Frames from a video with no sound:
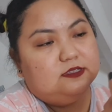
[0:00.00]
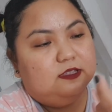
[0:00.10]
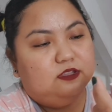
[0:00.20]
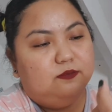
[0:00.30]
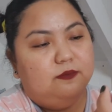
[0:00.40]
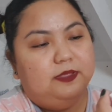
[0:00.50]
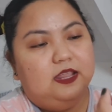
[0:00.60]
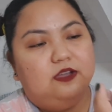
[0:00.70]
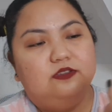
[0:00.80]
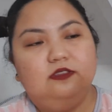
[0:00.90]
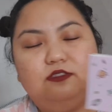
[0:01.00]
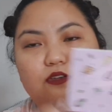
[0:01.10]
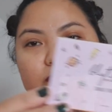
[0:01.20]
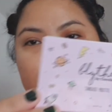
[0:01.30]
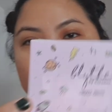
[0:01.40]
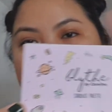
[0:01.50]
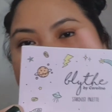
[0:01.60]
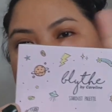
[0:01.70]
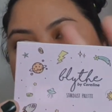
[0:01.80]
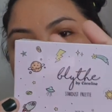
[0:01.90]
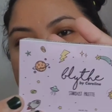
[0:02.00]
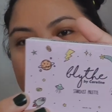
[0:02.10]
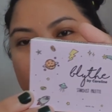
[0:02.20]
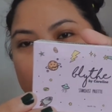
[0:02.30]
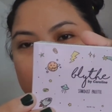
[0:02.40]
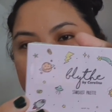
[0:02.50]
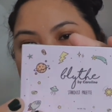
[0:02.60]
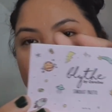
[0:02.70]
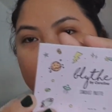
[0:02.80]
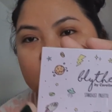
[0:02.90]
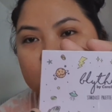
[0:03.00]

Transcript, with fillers: Ito, bumili ako nitong Life Cosmetics na